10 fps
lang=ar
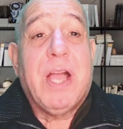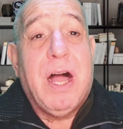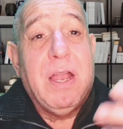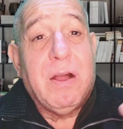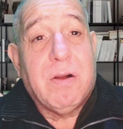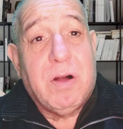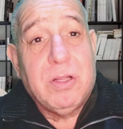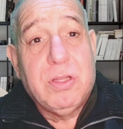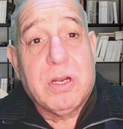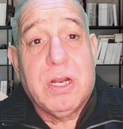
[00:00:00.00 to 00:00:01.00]
على
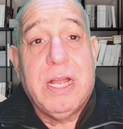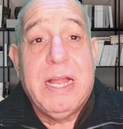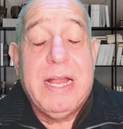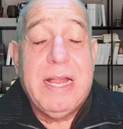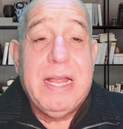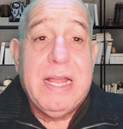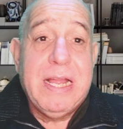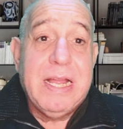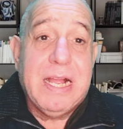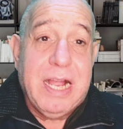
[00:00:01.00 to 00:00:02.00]
قدر
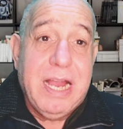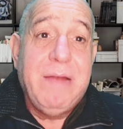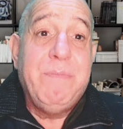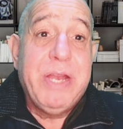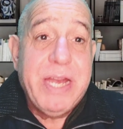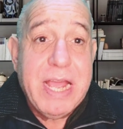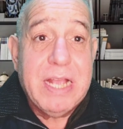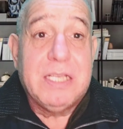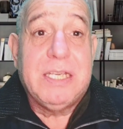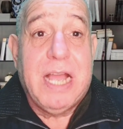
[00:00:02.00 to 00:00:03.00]
آه، آه، علم
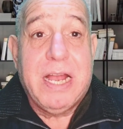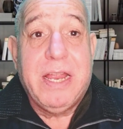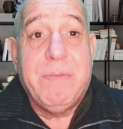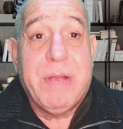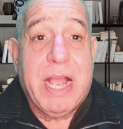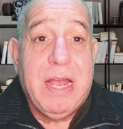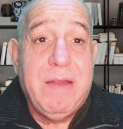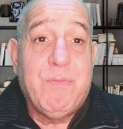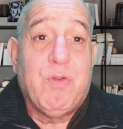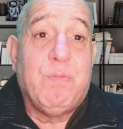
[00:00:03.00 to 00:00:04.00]
الناس يعني
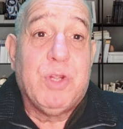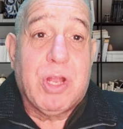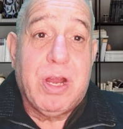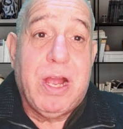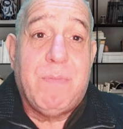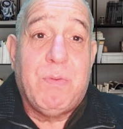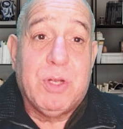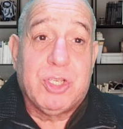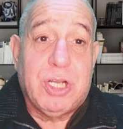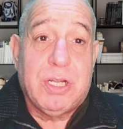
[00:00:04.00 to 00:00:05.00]
بكلمكم بطريقه
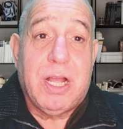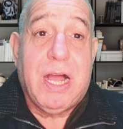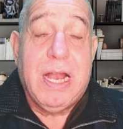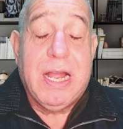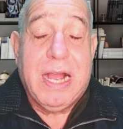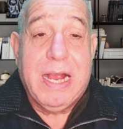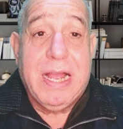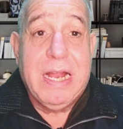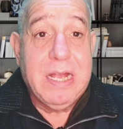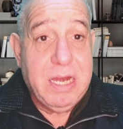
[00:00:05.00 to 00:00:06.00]
مبسطه على
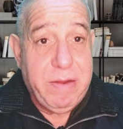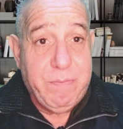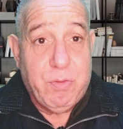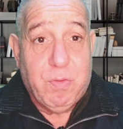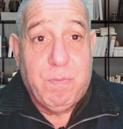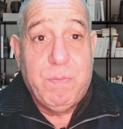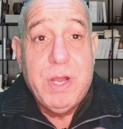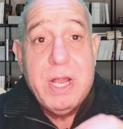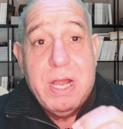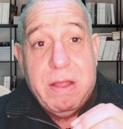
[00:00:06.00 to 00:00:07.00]
حاجات تهمكم
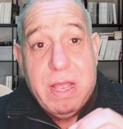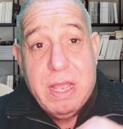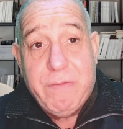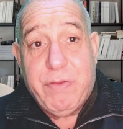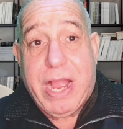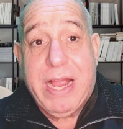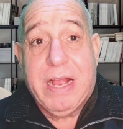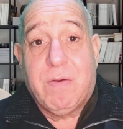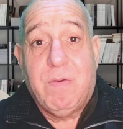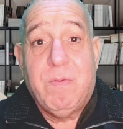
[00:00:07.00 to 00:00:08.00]
آه، في
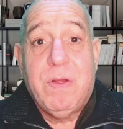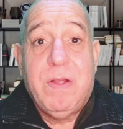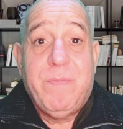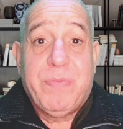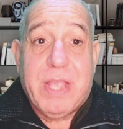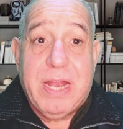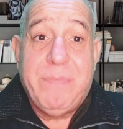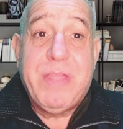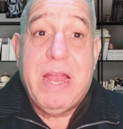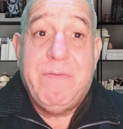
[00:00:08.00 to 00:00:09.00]
حياتكم
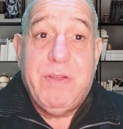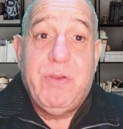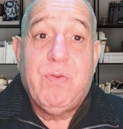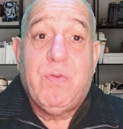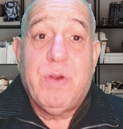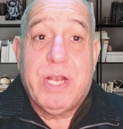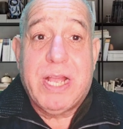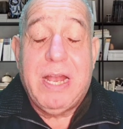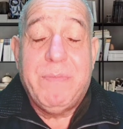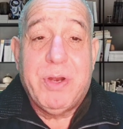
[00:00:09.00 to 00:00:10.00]
هنبدأ الفيديو
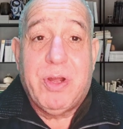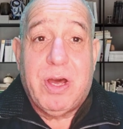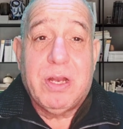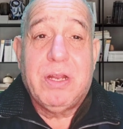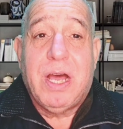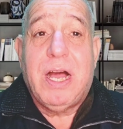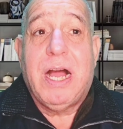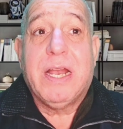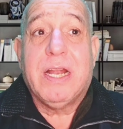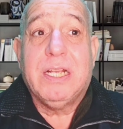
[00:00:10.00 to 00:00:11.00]
ونتكلم النهاردة
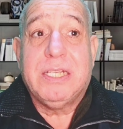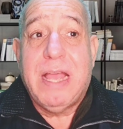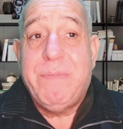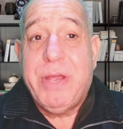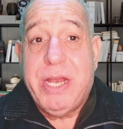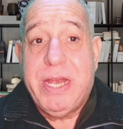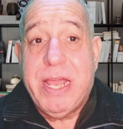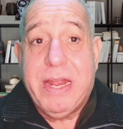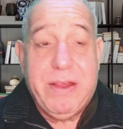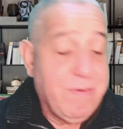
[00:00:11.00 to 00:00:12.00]
عن الحزام
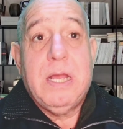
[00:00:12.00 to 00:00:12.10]
الناري